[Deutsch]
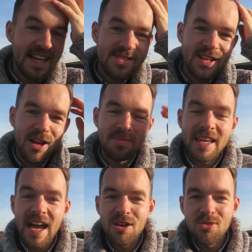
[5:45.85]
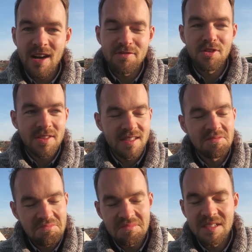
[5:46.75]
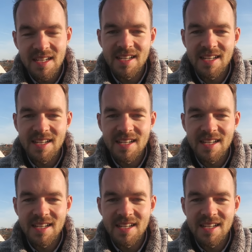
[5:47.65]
Also ich glaube, der Januar wird ein